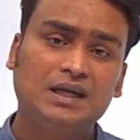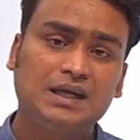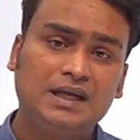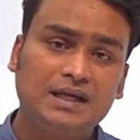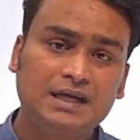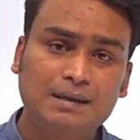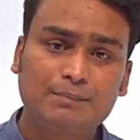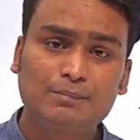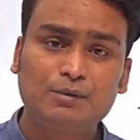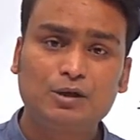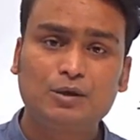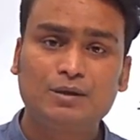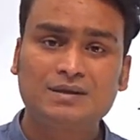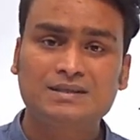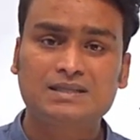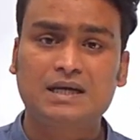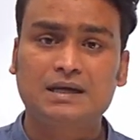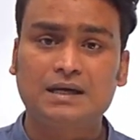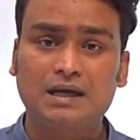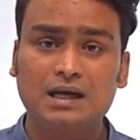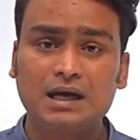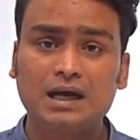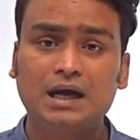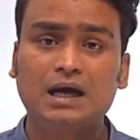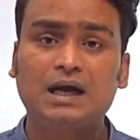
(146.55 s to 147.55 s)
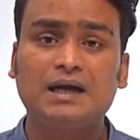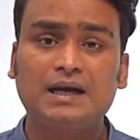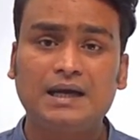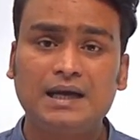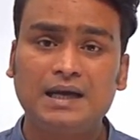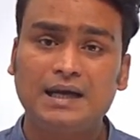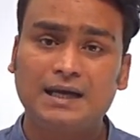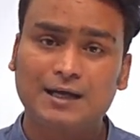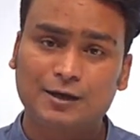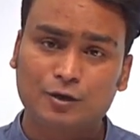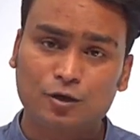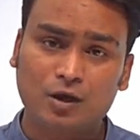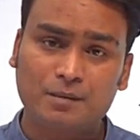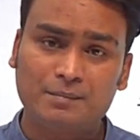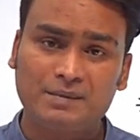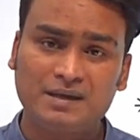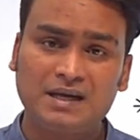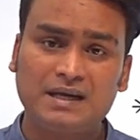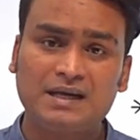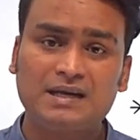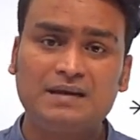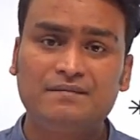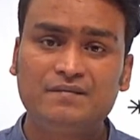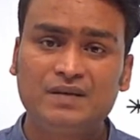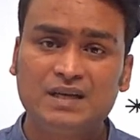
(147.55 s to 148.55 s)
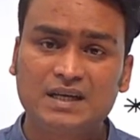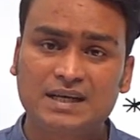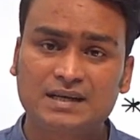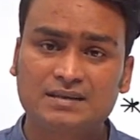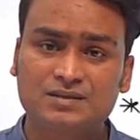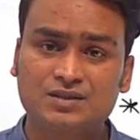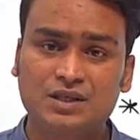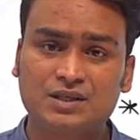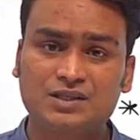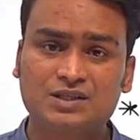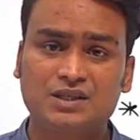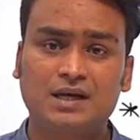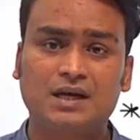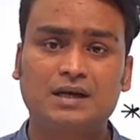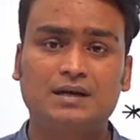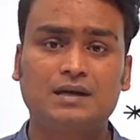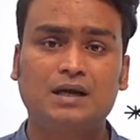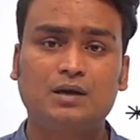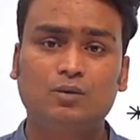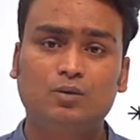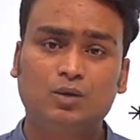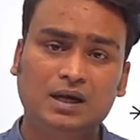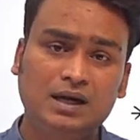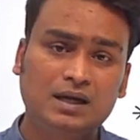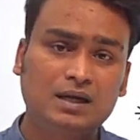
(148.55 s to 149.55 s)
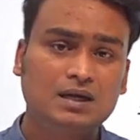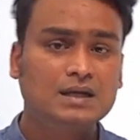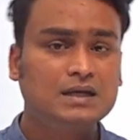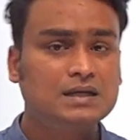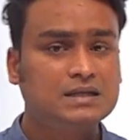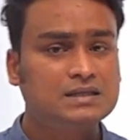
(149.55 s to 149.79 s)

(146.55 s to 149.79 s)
ఈడబ్ల్యూఎస్ e అన్నా అంటే ఎకనామికల్లీ వీకర్ సెక్షన్ అన్నా కూడా